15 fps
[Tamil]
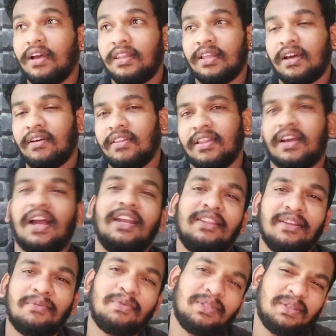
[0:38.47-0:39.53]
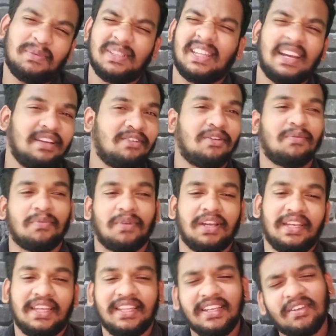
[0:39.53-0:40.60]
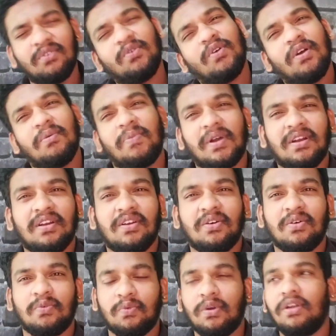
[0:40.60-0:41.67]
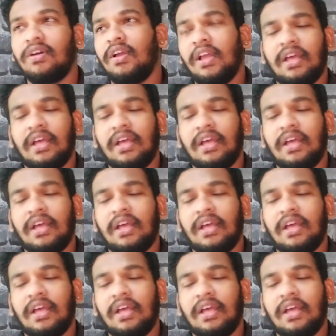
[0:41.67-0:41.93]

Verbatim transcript: இந்த கழுத்தை பிடிச்சி இப்படி தள்ளிக்கிட்டு வரும் போகலாம் எதுக்கு இவ்வளோ பண்ணணும் இவ்வளோ